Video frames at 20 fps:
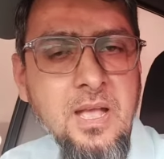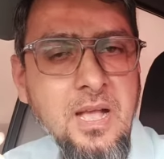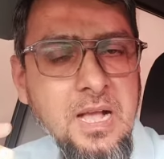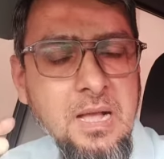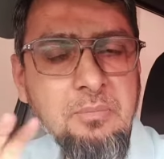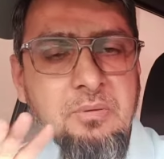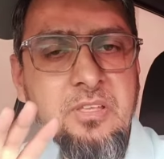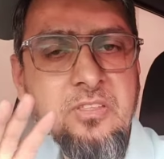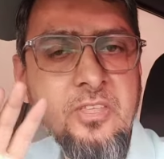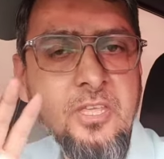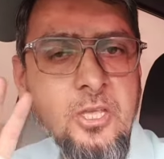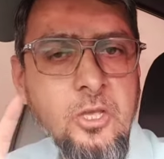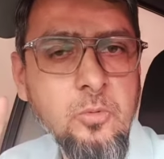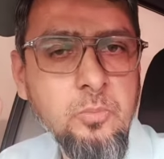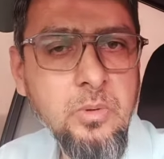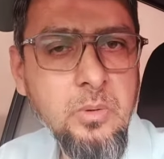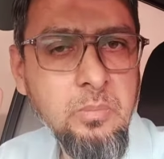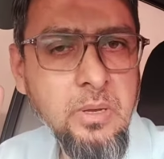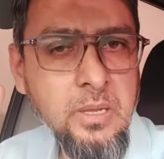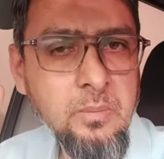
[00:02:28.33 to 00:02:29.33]
आप किसी के
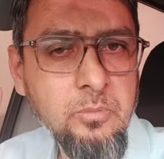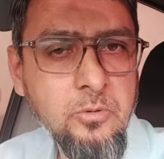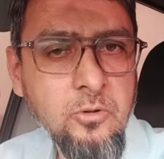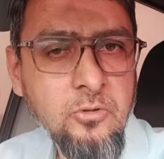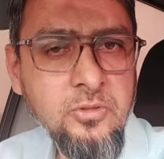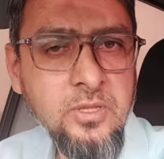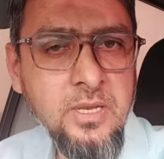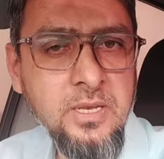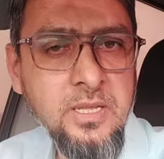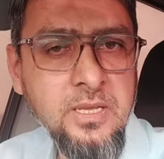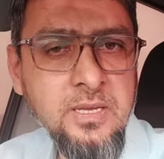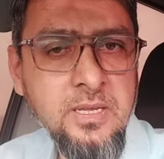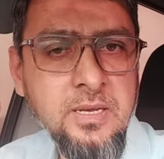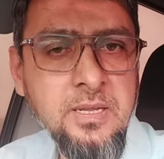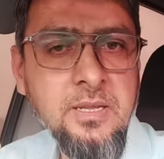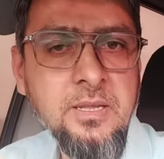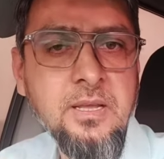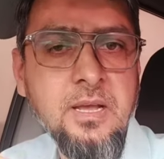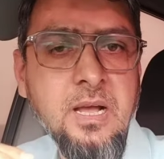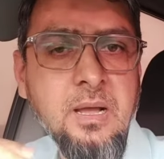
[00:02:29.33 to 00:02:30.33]
ऊपर भाई भरोसा नहीं
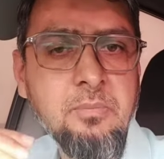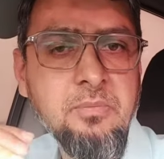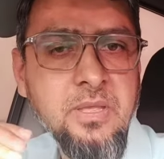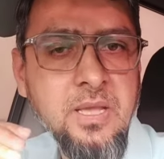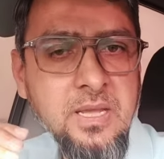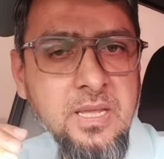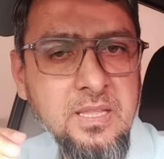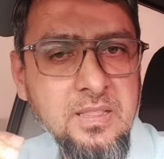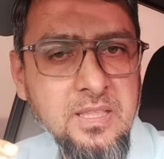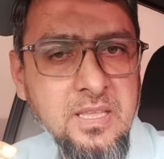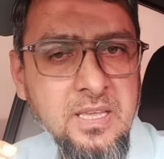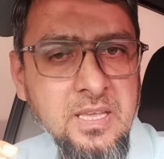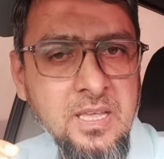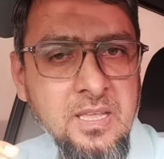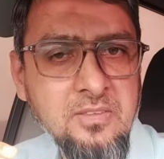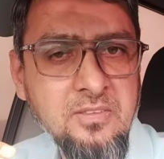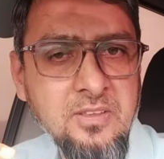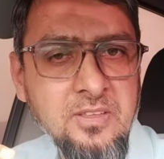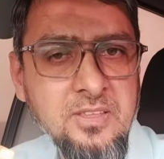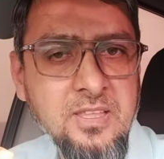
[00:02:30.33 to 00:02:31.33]
करें आप जाके देखें
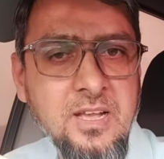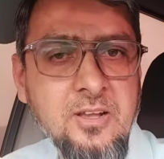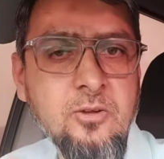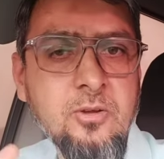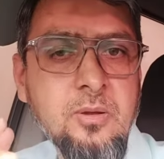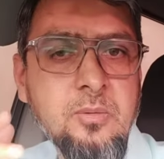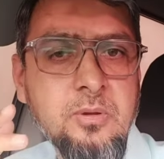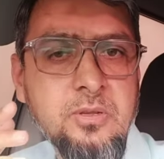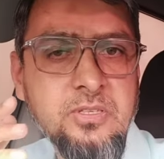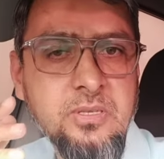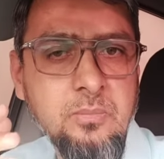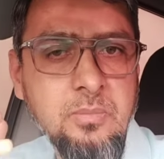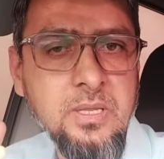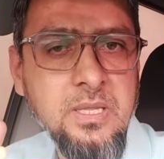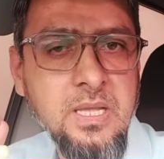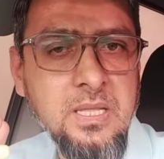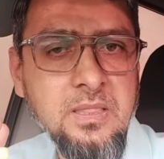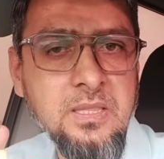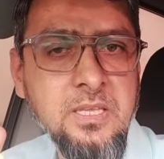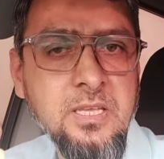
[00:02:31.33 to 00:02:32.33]
चीज़ आपको समझ
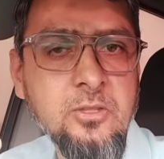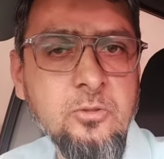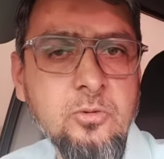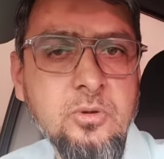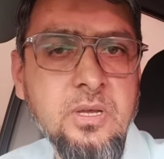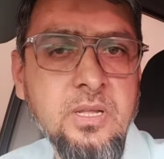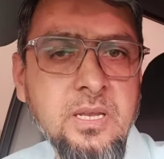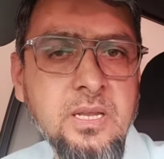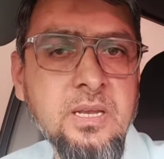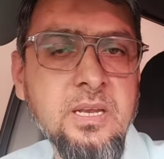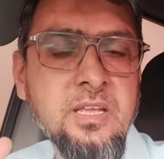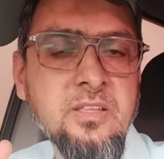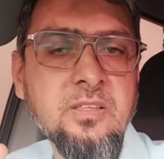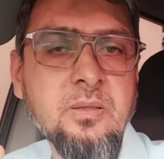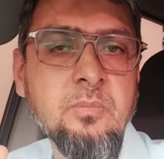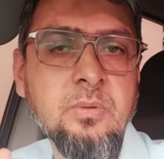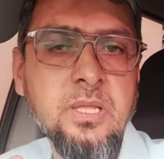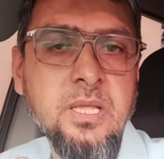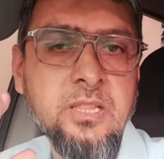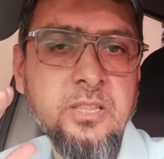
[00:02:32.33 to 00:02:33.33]
आती है तो करें नहीं
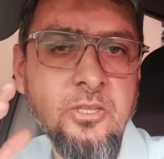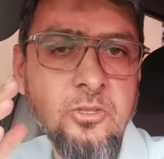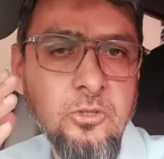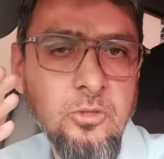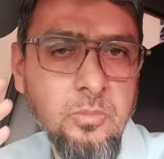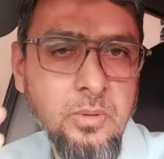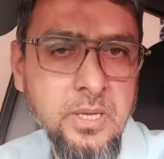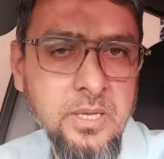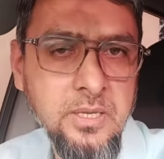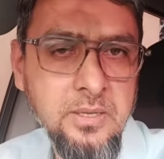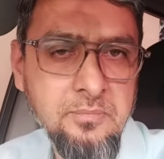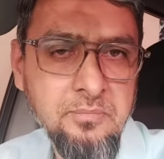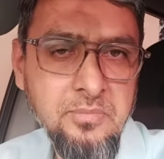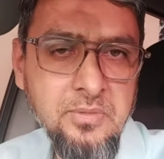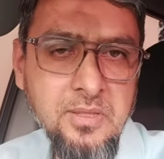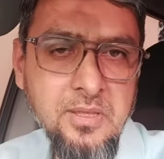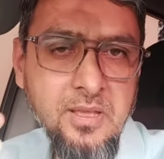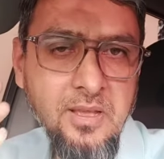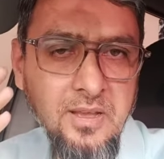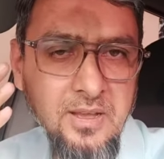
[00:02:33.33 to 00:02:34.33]
समझ आती है तो भाई
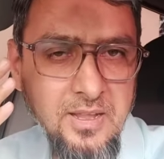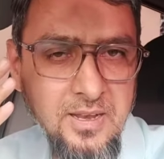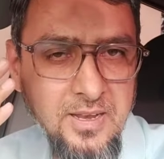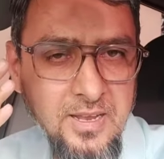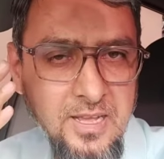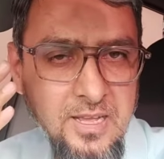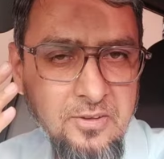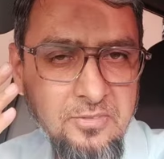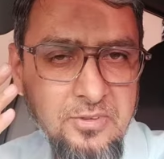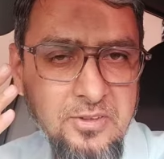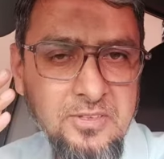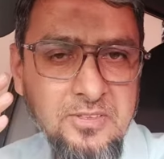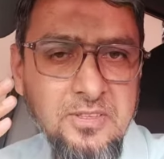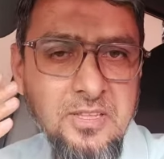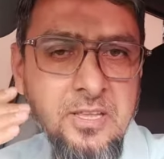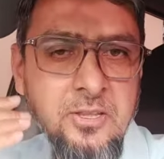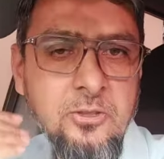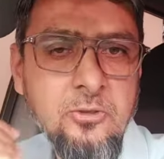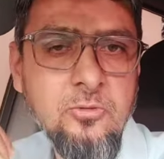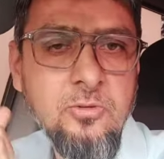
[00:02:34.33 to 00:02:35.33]
अल्लाह हाफिज़
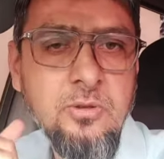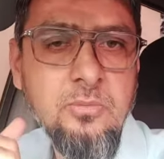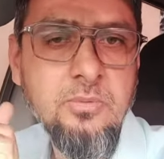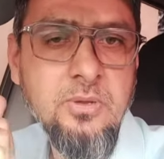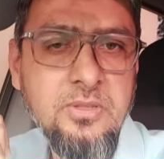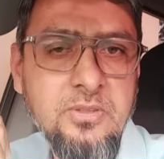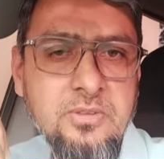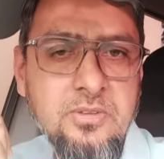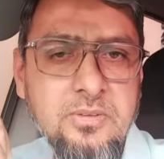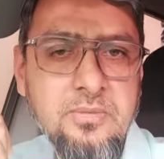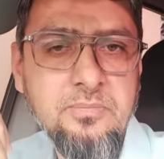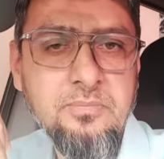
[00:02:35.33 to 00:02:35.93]
थैंक यू वेरी मच